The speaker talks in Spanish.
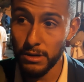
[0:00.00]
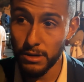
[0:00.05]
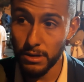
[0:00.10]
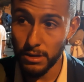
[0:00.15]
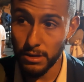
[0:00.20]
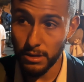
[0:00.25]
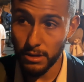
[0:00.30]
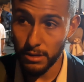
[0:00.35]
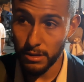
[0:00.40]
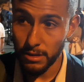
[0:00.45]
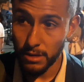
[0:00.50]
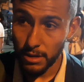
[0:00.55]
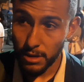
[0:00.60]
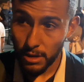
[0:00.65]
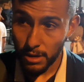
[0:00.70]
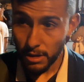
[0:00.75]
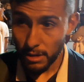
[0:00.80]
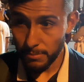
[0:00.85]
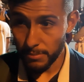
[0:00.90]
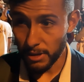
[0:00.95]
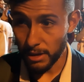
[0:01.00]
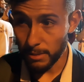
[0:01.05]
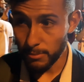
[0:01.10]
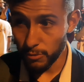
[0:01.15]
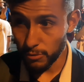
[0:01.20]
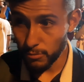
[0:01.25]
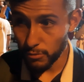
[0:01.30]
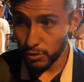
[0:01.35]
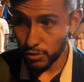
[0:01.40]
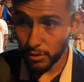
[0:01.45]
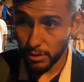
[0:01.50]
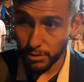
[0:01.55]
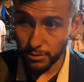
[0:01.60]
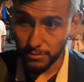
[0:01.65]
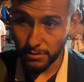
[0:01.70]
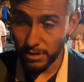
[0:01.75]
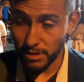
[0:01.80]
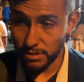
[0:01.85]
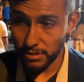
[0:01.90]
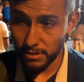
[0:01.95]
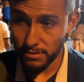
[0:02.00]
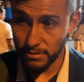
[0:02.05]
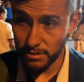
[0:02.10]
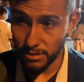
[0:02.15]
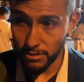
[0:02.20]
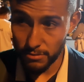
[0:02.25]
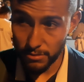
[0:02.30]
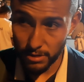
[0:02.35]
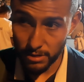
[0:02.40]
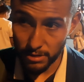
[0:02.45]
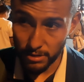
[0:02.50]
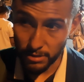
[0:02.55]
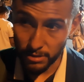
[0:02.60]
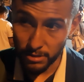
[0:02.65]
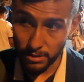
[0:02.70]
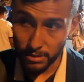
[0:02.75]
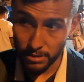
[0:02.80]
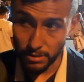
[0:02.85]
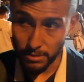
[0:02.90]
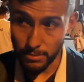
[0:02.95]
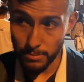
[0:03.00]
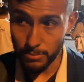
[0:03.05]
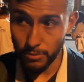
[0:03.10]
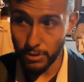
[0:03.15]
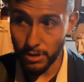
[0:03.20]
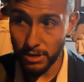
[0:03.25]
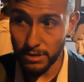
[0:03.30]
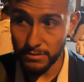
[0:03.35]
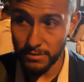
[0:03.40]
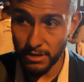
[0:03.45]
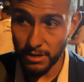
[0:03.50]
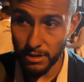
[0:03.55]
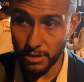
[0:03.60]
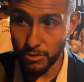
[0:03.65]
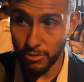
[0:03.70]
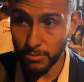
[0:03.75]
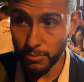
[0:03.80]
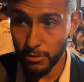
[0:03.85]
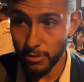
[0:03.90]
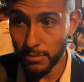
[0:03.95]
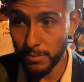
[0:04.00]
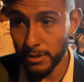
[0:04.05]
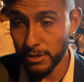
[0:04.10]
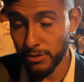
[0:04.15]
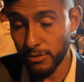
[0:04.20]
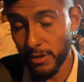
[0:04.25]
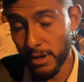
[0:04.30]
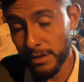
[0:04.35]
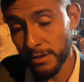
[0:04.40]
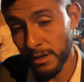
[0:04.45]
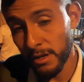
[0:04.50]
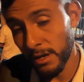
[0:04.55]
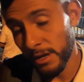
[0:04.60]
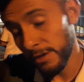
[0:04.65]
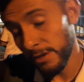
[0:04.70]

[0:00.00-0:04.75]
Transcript: Eh, pecamos muchos inocentes y creo que eh, por ahí se inclinó un poco el partido a,